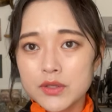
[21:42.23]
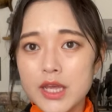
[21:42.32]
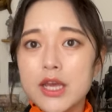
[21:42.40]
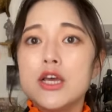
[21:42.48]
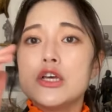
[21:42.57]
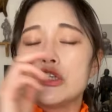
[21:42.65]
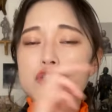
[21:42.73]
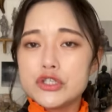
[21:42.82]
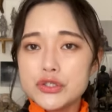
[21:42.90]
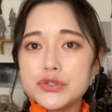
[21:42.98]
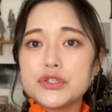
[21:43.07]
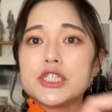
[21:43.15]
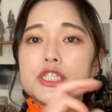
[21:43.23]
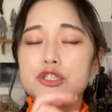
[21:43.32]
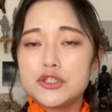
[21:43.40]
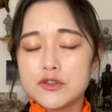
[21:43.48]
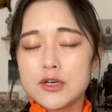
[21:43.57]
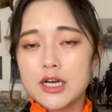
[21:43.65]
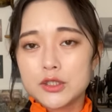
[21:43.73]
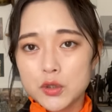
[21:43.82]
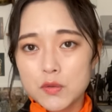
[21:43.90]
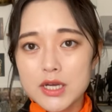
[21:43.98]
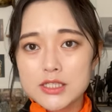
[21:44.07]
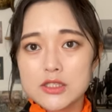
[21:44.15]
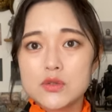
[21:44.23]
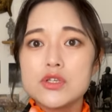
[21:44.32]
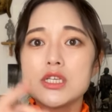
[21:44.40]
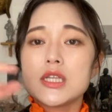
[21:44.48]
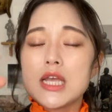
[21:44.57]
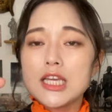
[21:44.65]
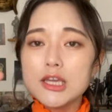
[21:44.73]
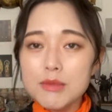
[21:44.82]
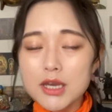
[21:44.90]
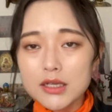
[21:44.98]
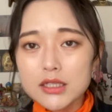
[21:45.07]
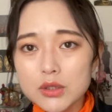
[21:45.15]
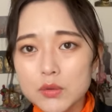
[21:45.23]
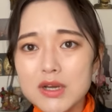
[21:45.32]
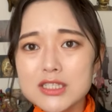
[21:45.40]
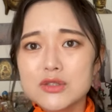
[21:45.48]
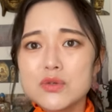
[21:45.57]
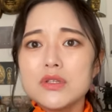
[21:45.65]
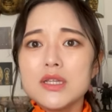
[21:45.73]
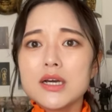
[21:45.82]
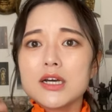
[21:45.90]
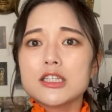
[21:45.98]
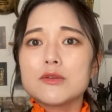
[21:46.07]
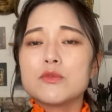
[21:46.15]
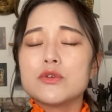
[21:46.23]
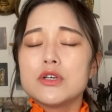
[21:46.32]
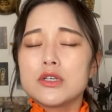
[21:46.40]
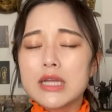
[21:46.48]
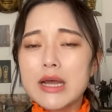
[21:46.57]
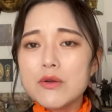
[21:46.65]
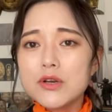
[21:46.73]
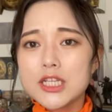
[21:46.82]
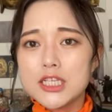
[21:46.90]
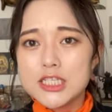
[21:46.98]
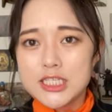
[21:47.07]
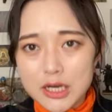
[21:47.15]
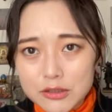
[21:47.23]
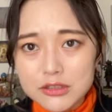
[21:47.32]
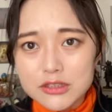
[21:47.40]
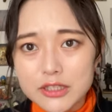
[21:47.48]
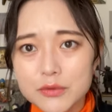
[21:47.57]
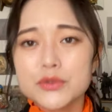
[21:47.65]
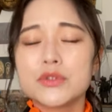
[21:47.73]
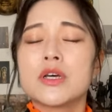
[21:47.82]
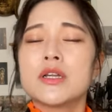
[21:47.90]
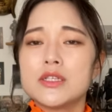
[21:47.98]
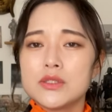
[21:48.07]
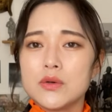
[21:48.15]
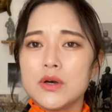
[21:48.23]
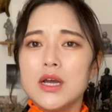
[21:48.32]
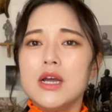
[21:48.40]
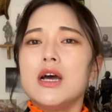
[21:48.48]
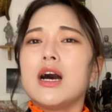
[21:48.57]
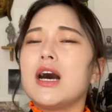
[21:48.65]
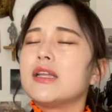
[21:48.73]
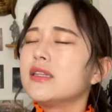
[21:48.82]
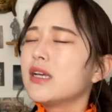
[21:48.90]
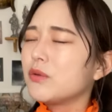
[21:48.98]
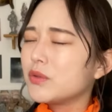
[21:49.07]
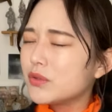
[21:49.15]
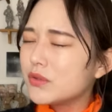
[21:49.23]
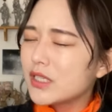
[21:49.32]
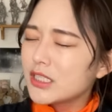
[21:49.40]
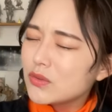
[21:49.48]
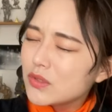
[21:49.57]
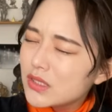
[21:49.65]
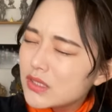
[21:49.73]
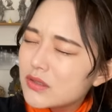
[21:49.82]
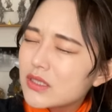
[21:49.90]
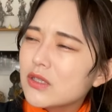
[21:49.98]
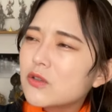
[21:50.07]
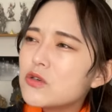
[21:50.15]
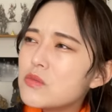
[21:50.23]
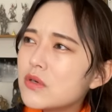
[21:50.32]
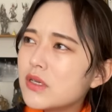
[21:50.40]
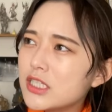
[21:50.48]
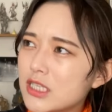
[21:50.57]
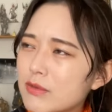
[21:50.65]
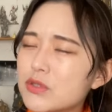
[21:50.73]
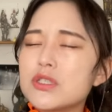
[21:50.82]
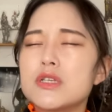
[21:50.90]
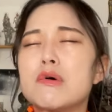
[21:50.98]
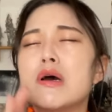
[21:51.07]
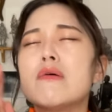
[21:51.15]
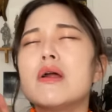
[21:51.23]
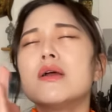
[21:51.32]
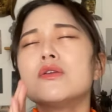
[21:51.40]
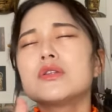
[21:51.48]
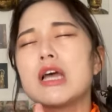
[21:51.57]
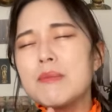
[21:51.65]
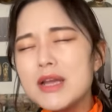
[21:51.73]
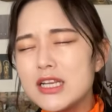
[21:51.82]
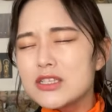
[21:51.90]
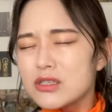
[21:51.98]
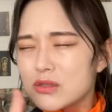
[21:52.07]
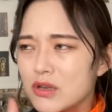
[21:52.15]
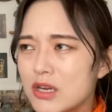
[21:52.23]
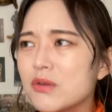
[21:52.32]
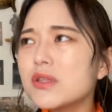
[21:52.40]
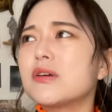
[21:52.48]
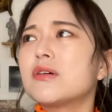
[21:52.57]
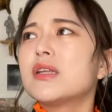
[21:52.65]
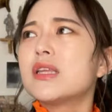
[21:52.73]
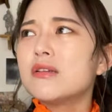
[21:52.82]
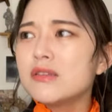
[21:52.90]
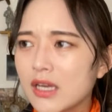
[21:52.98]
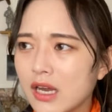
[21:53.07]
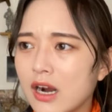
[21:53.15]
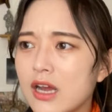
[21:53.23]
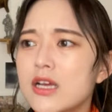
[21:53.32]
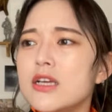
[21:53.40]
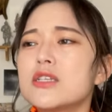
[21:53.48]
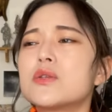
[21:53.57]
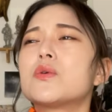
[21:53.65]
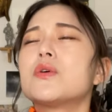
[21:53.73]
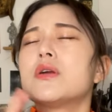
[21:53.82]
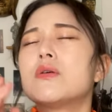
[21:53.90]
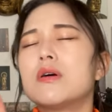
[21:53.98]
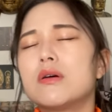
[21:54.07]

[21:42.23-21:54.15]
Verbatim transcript: で宗師宗派問わずそして敵味方問わずどんな方も頼りにしちゃうってことなんですよ。あんなことを成し遂げてくれた弘法大師様そして我々のためにずっと祈ってくれてるんだからそこに